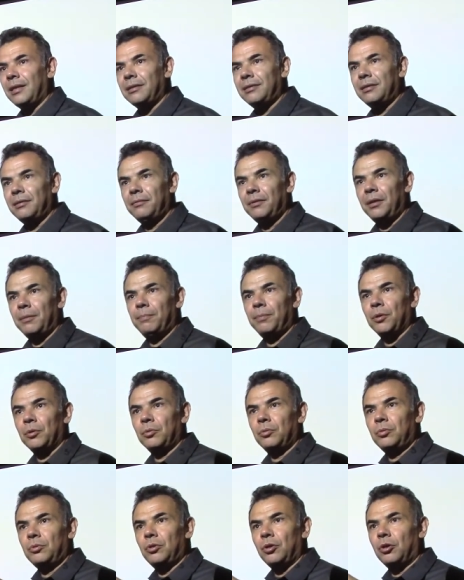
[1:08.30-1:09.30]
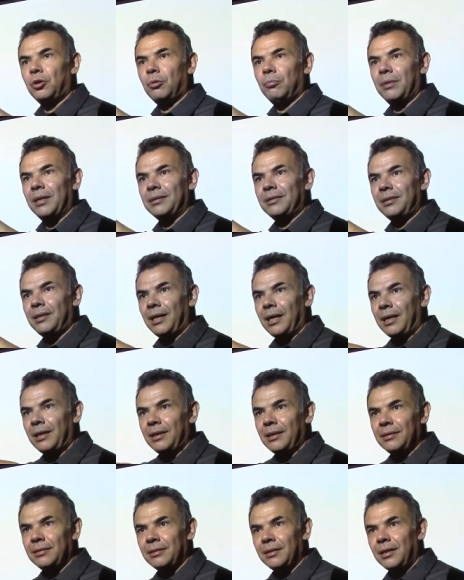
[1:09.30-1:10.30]
exhibir productos
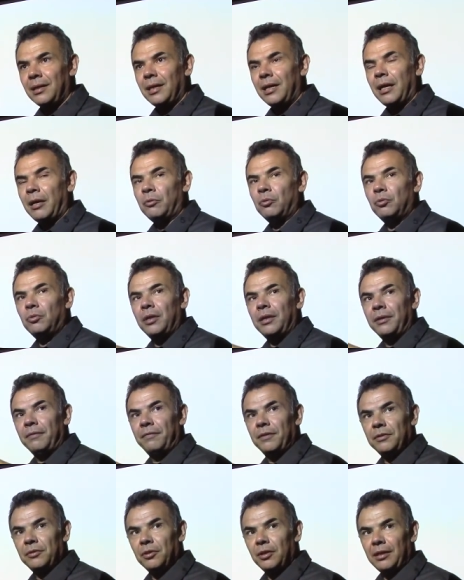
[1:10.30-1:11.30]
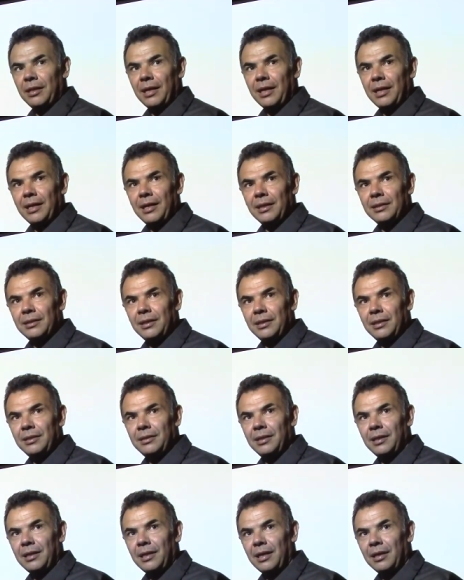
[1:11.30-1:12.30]
comerciales en un edificio de estas
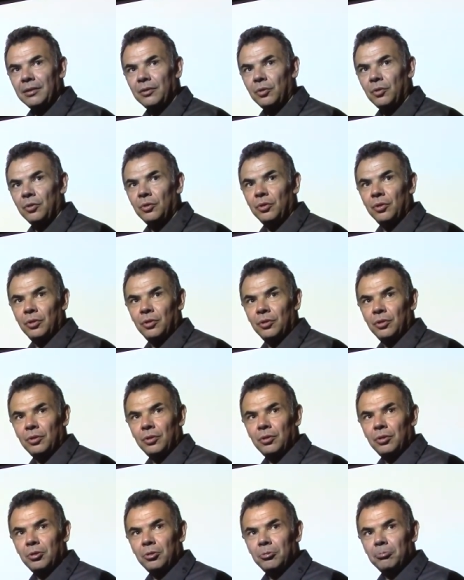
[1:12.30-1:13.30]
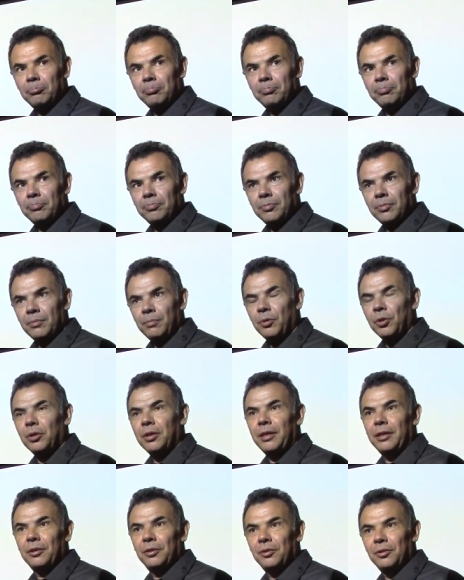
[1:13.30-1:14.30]
características o no? ¿Por
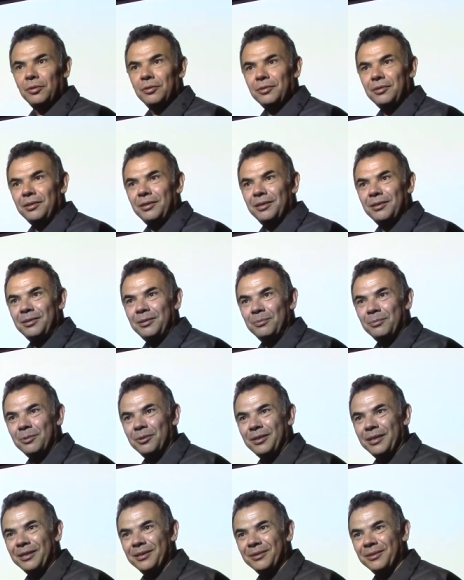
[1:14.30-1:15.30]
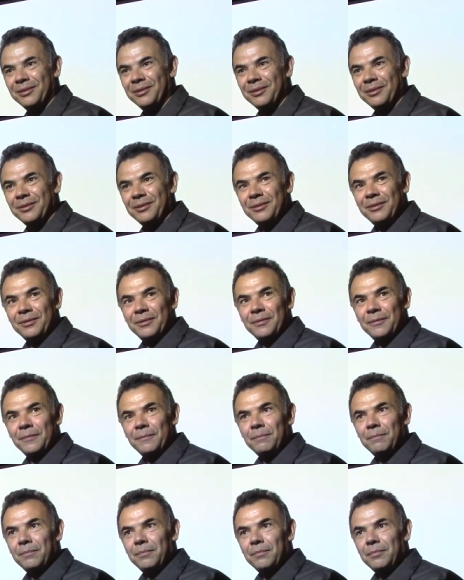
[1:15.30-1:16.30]
qué no? Si sí, decimos que no.
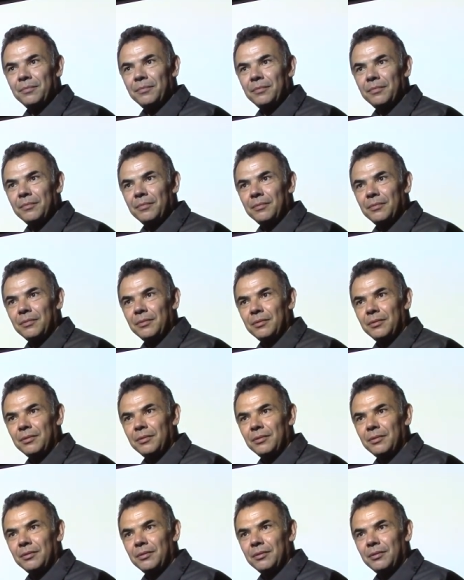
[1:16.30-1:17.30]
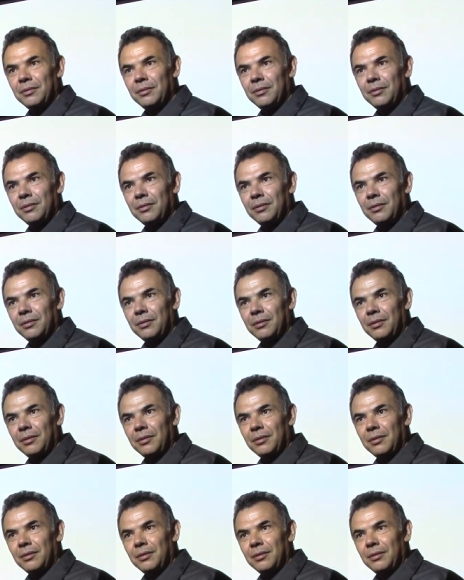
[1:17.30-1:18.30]
Y porque tiene poco espacio para
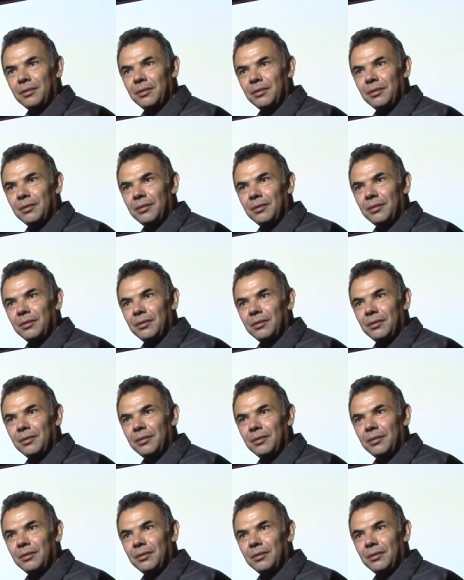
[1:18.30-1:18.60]
recorrer